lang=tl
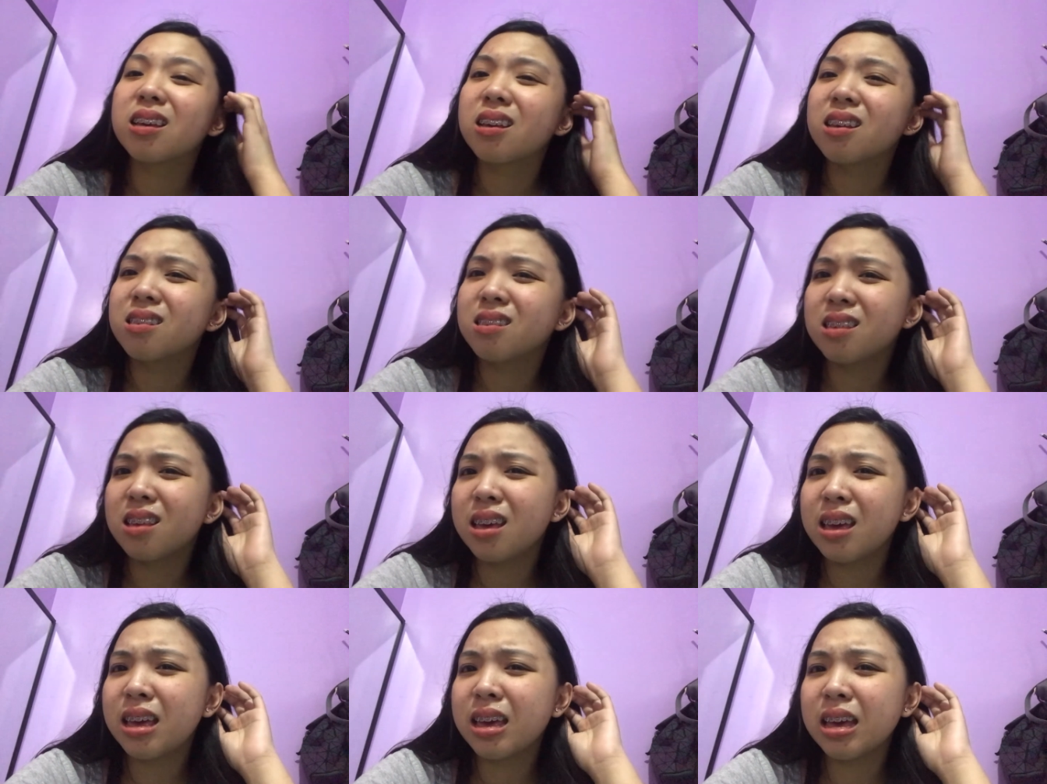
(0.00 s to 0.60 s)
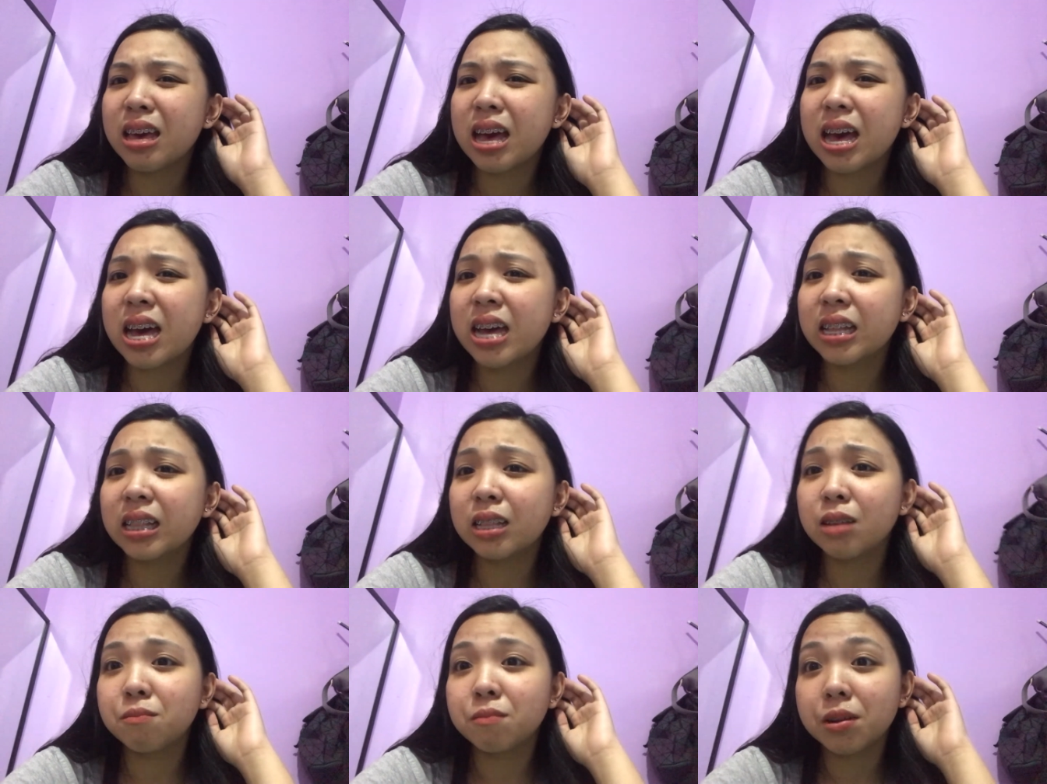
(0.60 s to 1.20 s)
Kasi
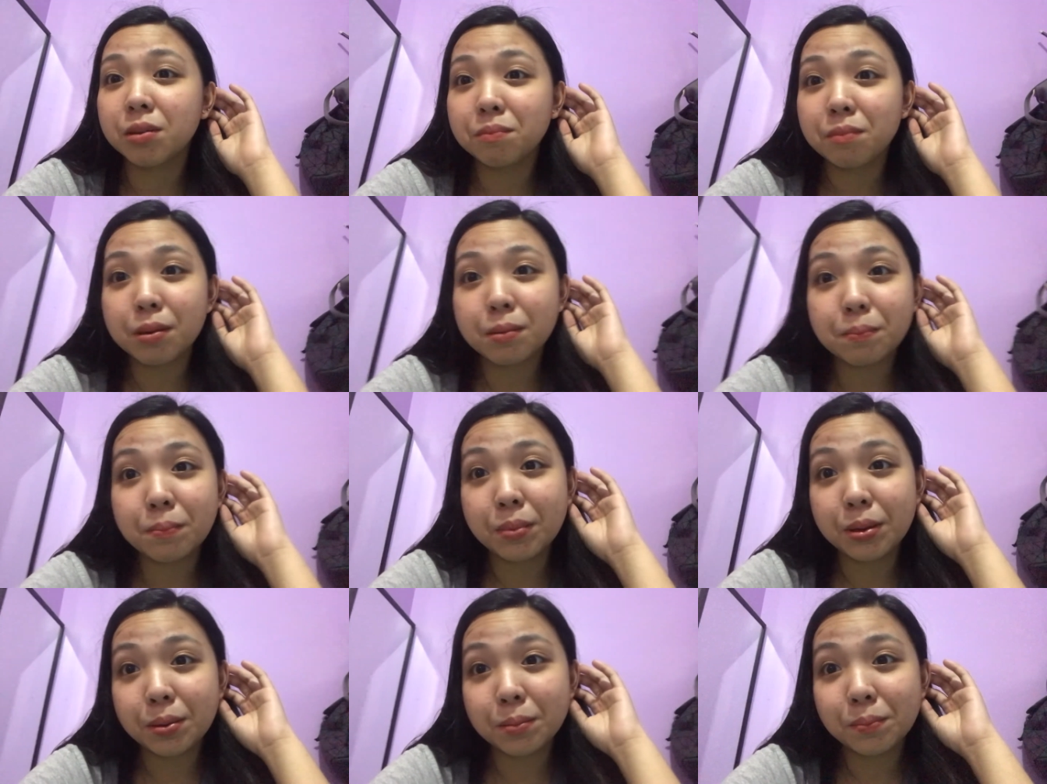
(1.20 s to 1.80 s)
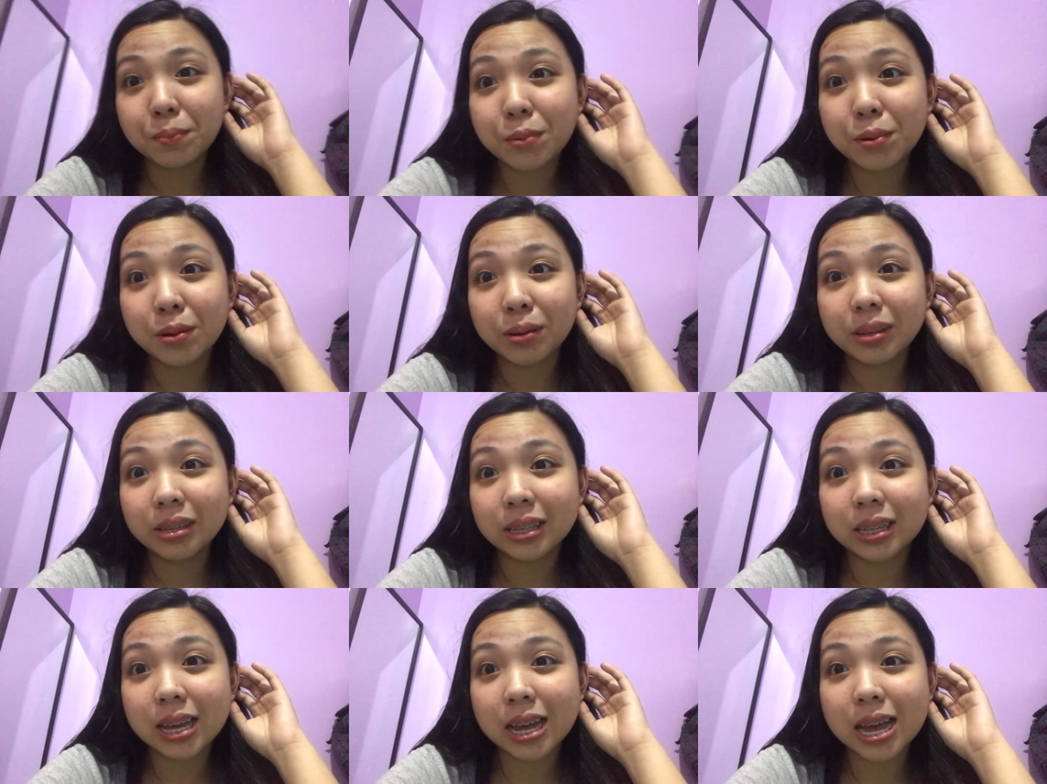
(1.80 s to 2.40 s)
kahit naman may
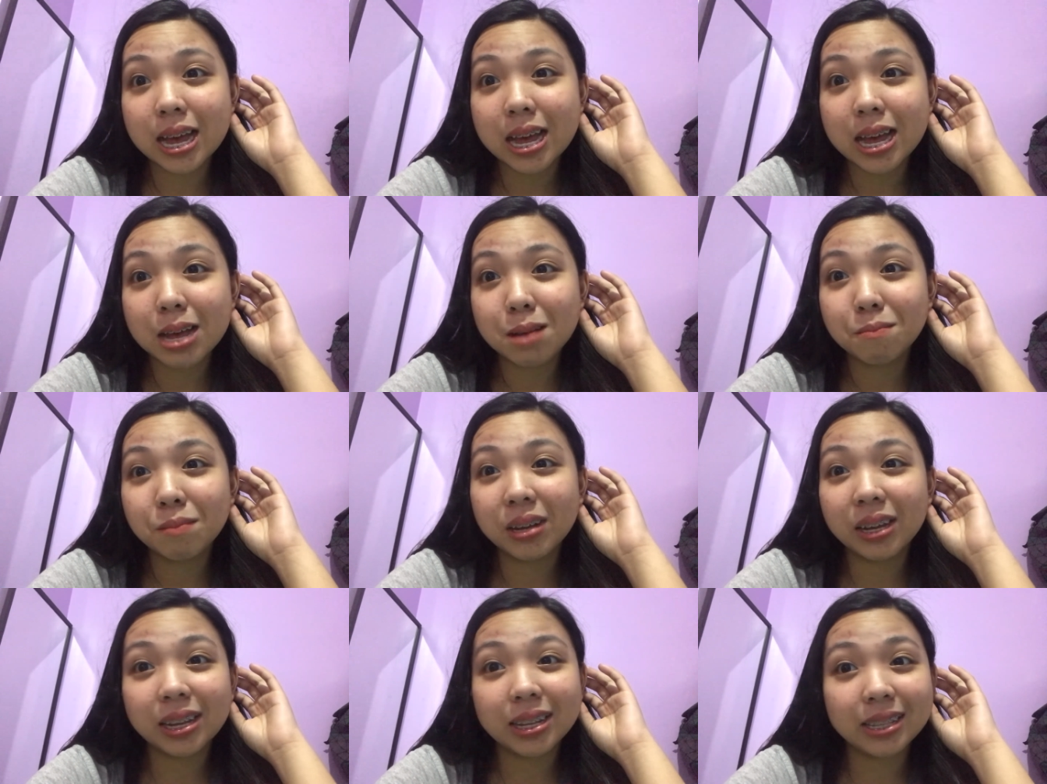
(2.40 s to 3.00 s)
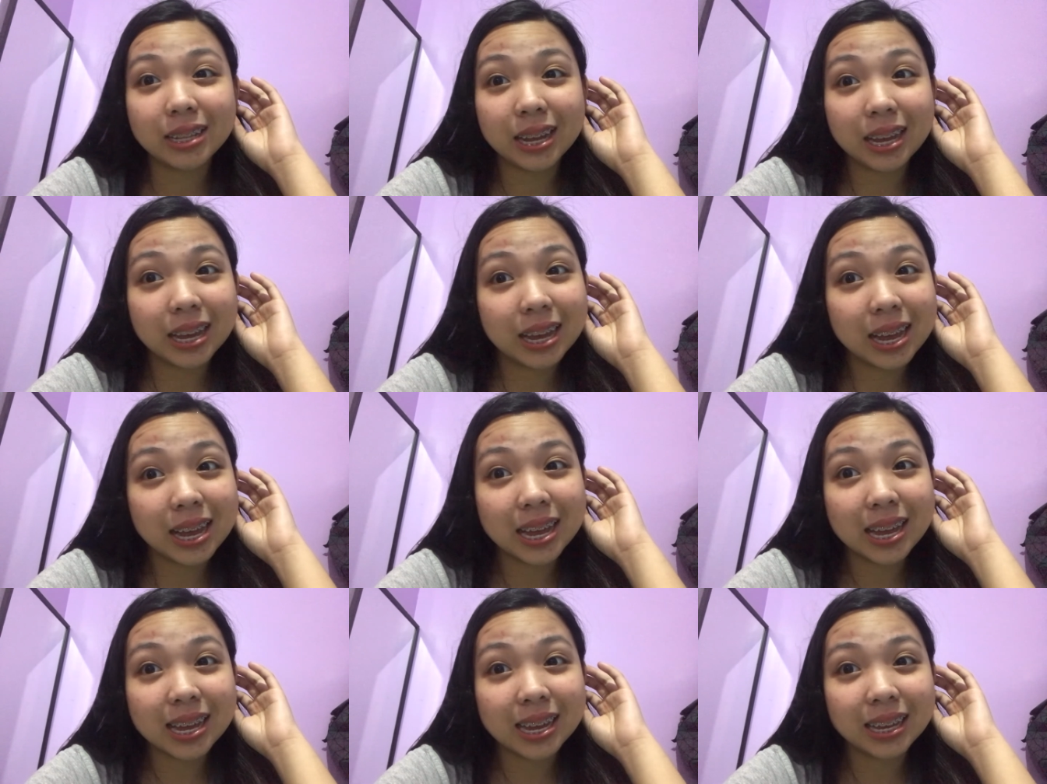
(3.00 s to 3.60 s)
pimples ka, maganda
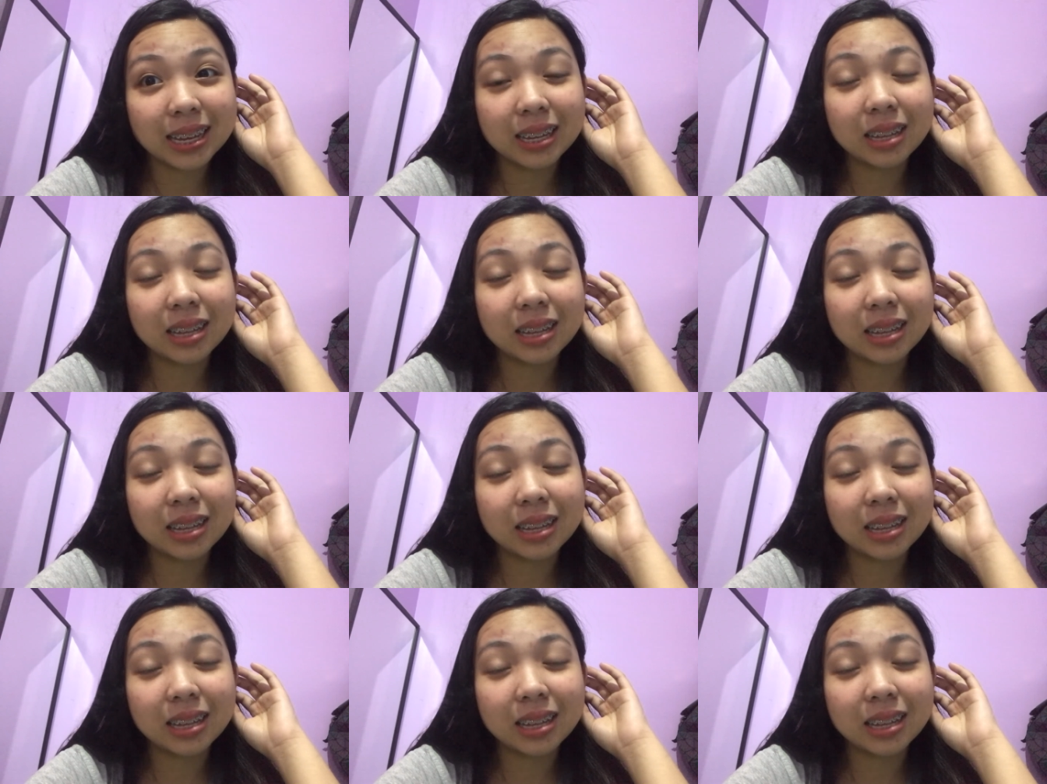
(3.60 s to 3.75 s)
ka.